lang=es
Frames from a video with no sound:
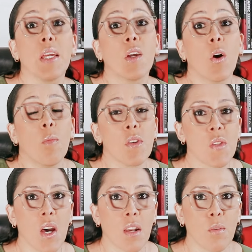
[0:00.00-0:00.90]
y cómo
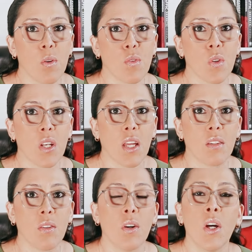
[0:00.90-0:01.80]
está
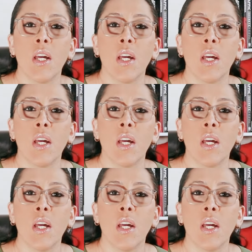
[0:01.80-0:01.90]
revolucionando